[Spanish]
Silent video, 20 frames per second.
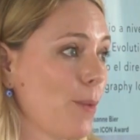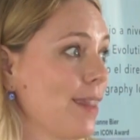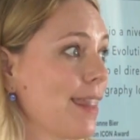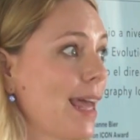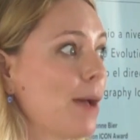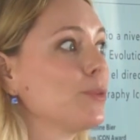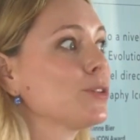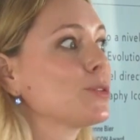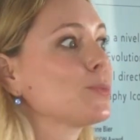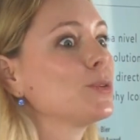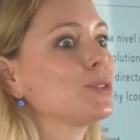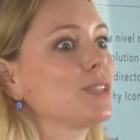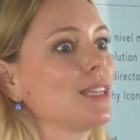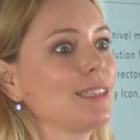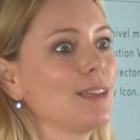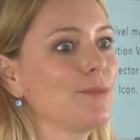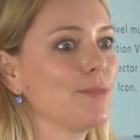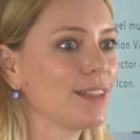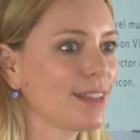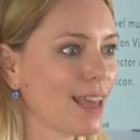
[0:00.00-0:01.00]
mandamos
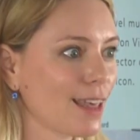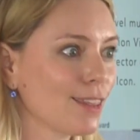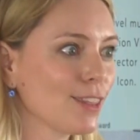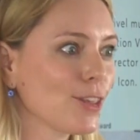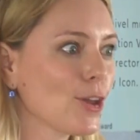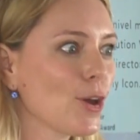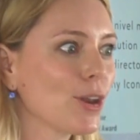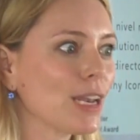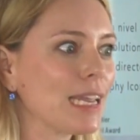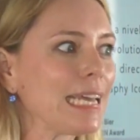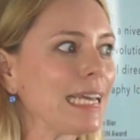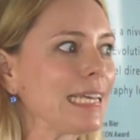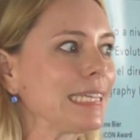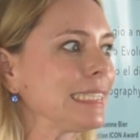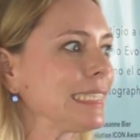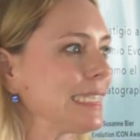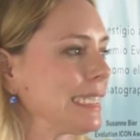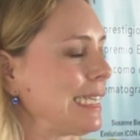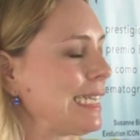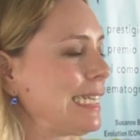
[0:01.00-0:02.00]
muchas
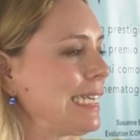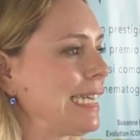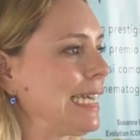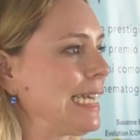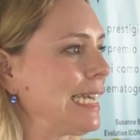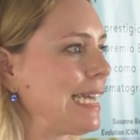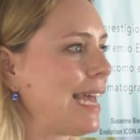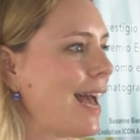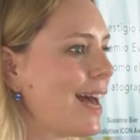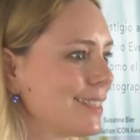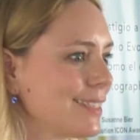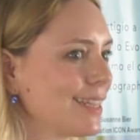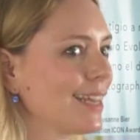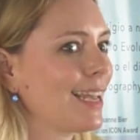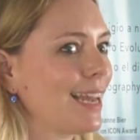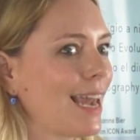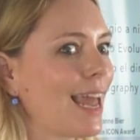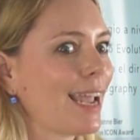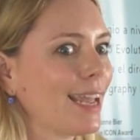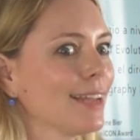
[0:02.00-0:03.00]
invitaciones y hasta
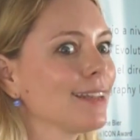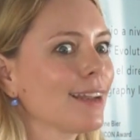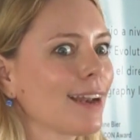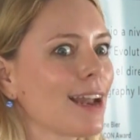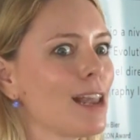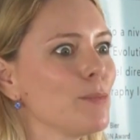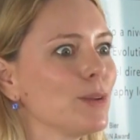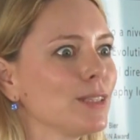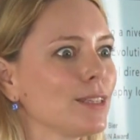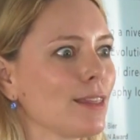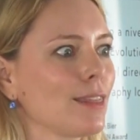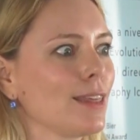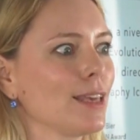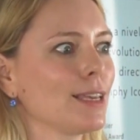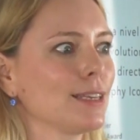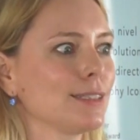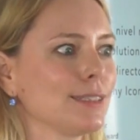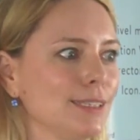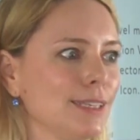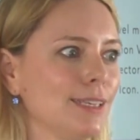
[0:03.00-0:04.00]
que la gente realmente dice
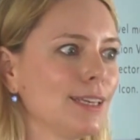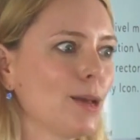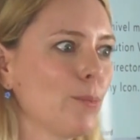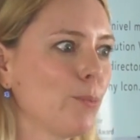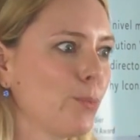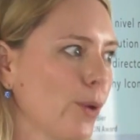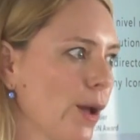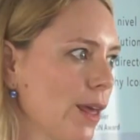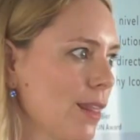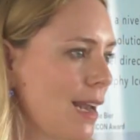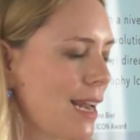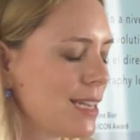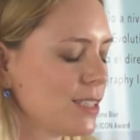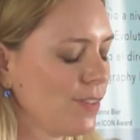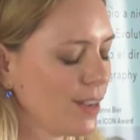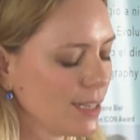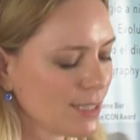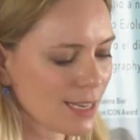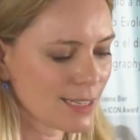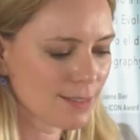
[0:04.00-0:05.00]
que sí, que puede, las
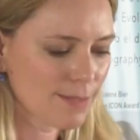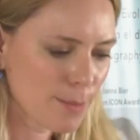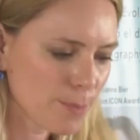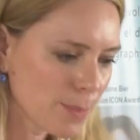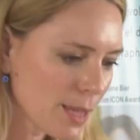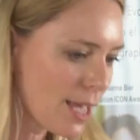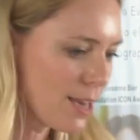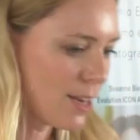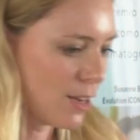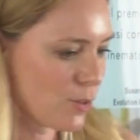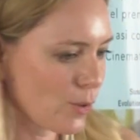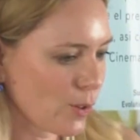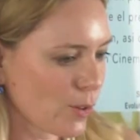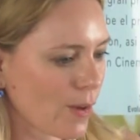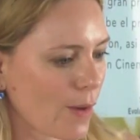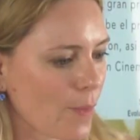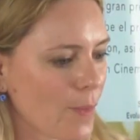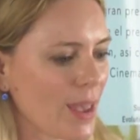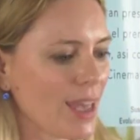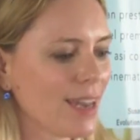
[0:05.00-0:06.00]
fechas van bien y todo
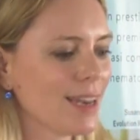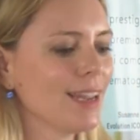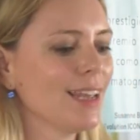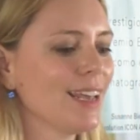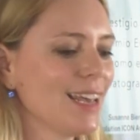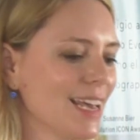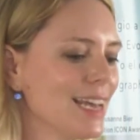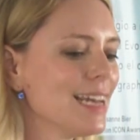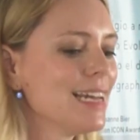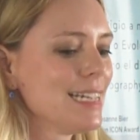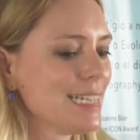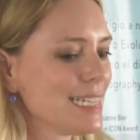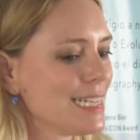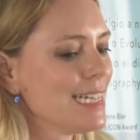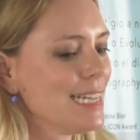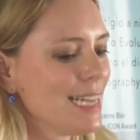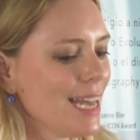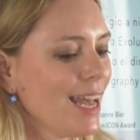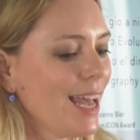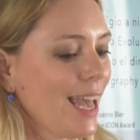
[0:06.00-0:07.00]
va bien,
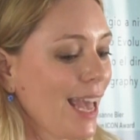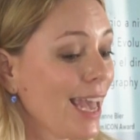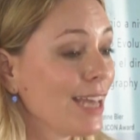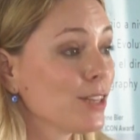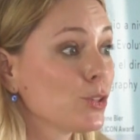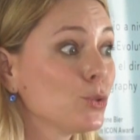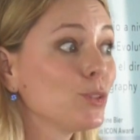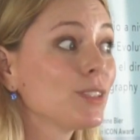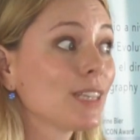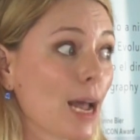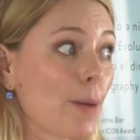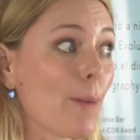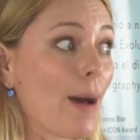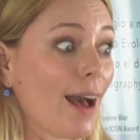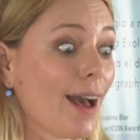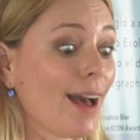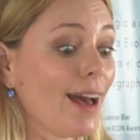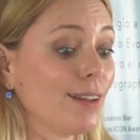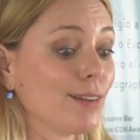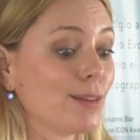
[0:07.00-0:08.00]
es un
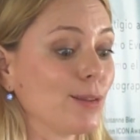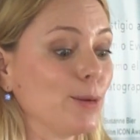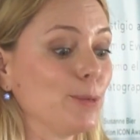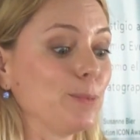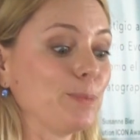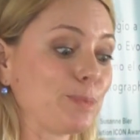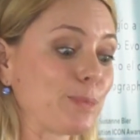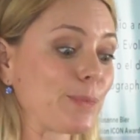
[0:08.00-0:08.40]
trabajazo.